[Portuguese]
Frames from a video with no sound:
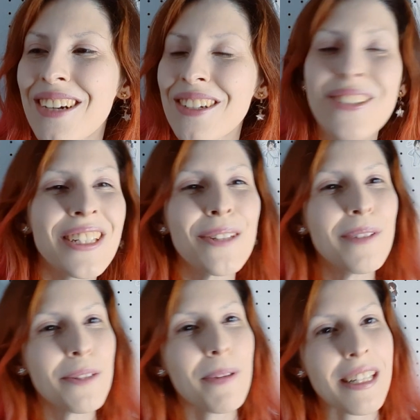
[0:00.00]
Eu não ligo
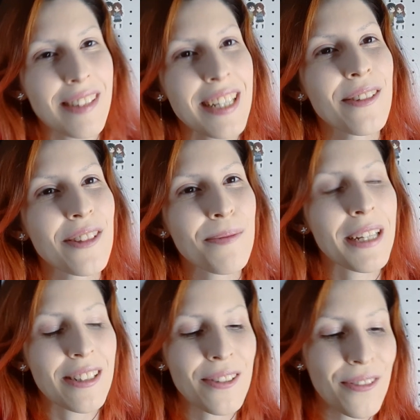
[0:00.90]
muito pra signos,
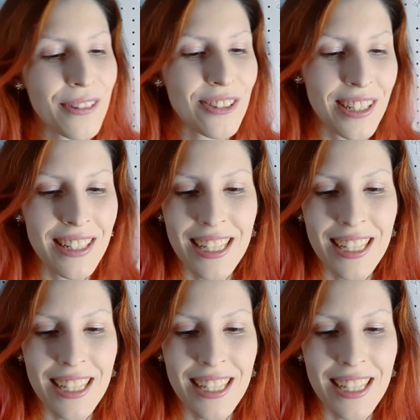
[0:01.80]
mas eu achei